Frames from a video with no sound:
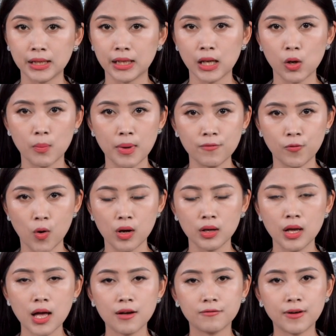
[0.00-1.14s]
km vuông
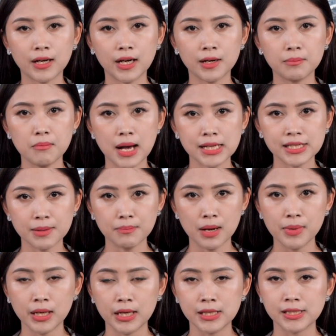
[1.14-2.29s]
và gần
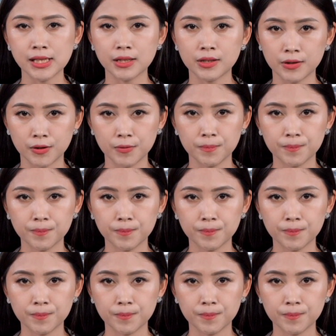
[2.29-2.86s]
330.000 dân cư.